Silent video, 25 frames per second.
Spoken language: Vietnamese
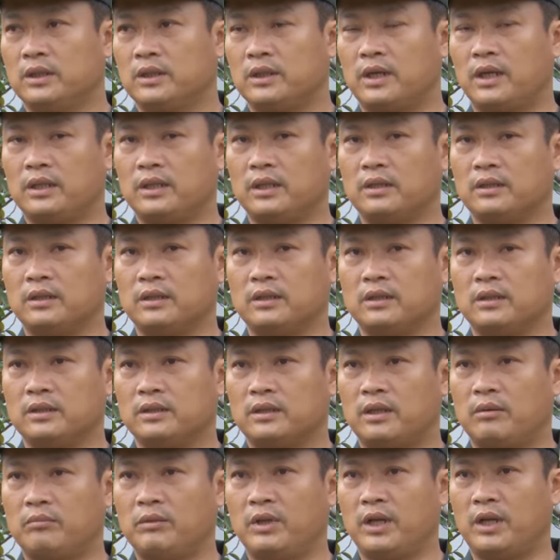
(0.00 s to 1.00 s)
các lực lượng
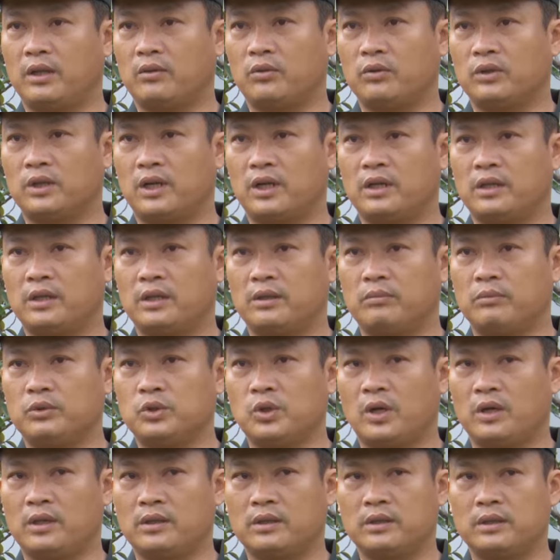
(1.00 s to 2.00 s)
tham gia tuần tra kiểm
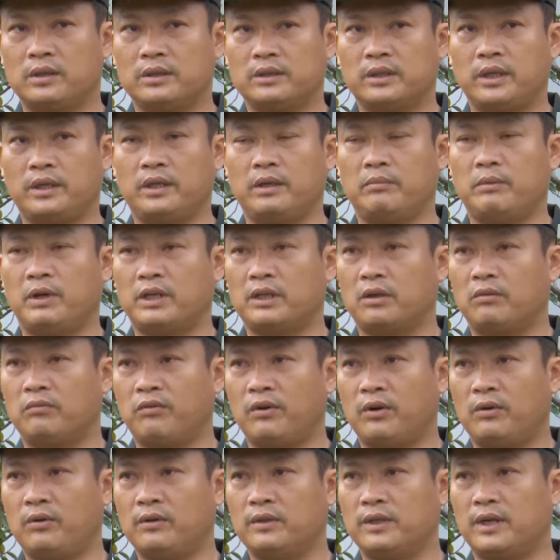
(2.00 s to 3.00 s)
soát trên địa bàn thành
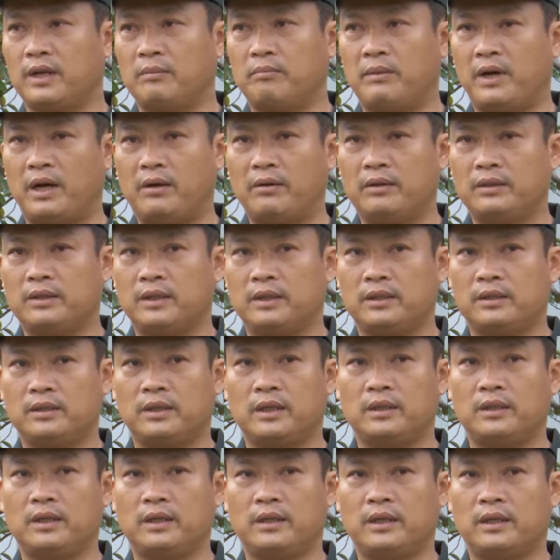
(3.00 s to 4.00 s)
phố đảm bảo
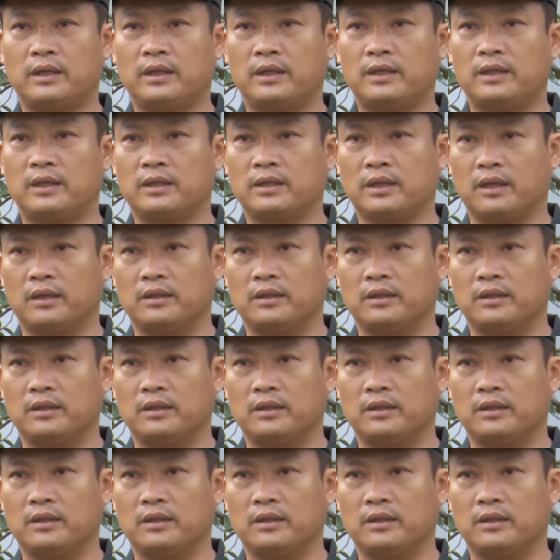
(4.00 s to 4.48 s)
tình hình an ninh trật